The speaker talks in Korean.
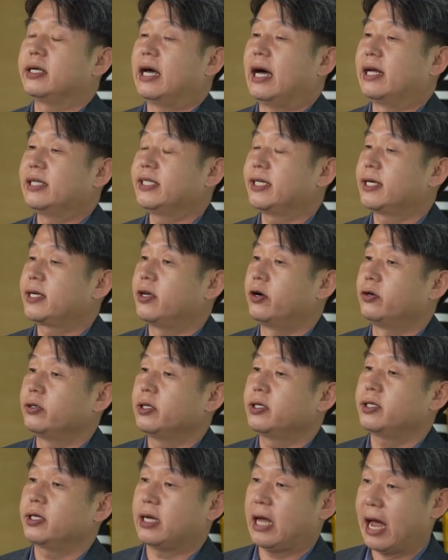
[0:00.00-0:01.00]
아직 경,
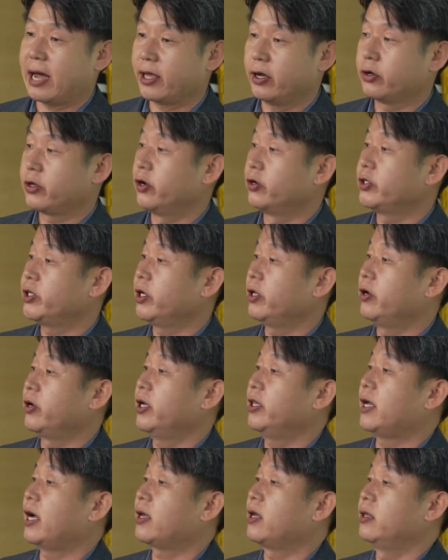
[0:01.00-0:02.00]
가격
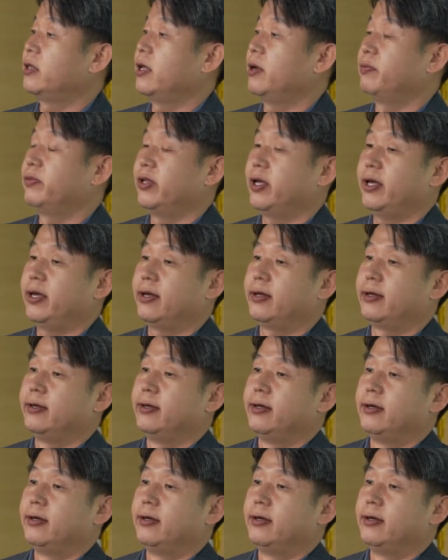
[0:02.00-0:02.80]
경쟁력이 낮기 때문에